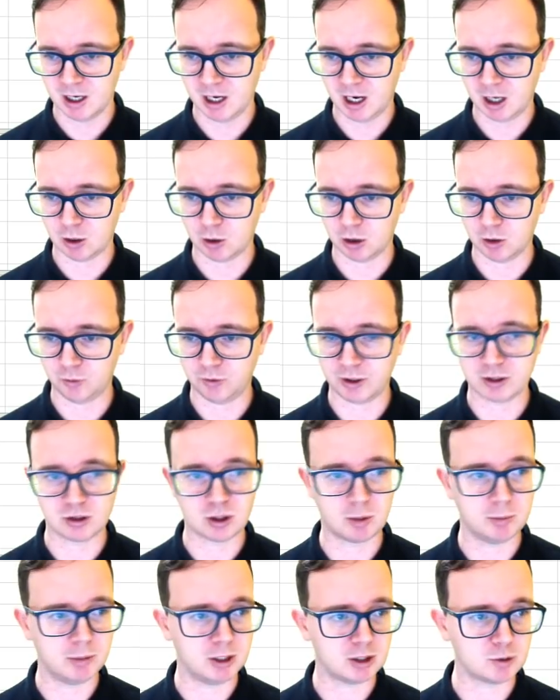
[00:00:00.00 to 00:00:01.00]
Agora eu
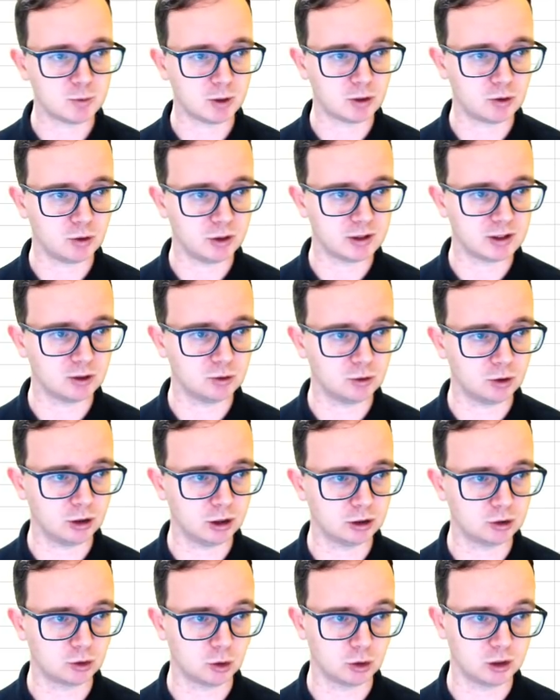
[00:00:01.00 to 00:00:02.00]
faço a mesma coisa do
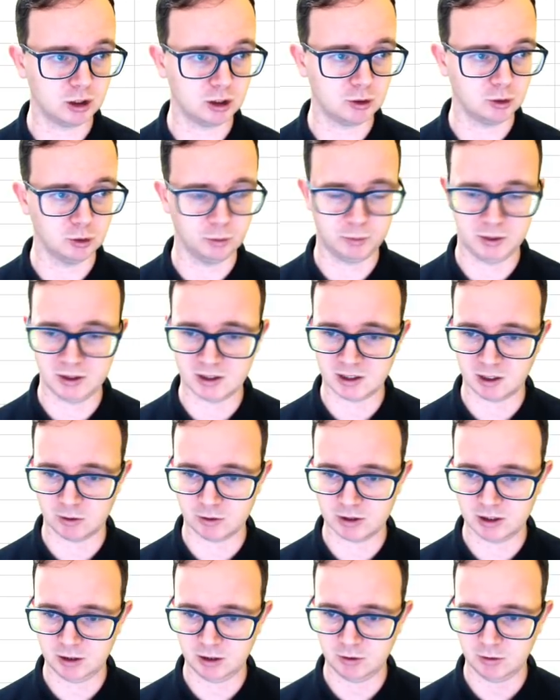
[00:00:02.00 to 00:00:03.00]
outro, eu clico no
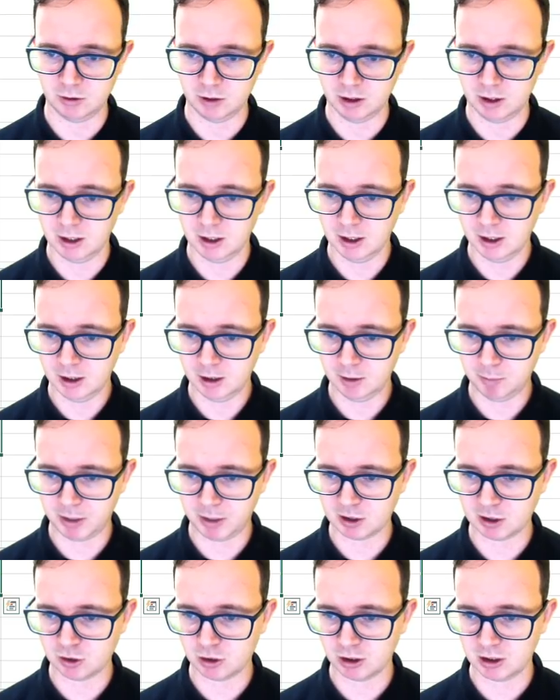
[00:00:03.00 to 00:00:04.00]
pincelzinho e
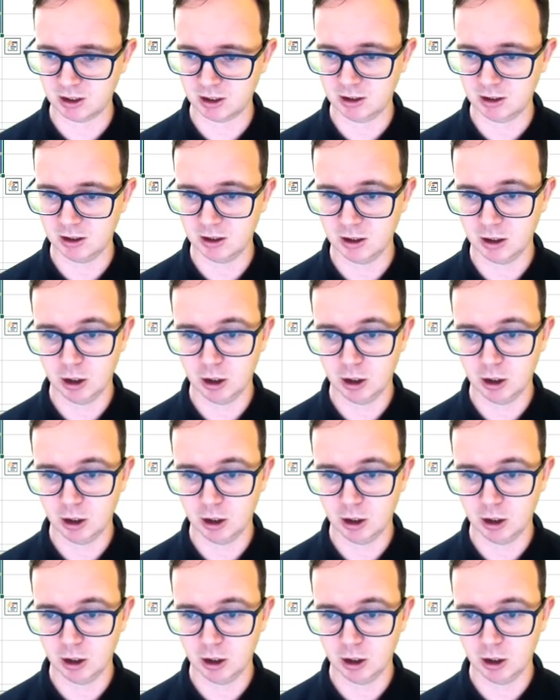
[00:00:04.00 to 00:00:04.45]
passo aqui.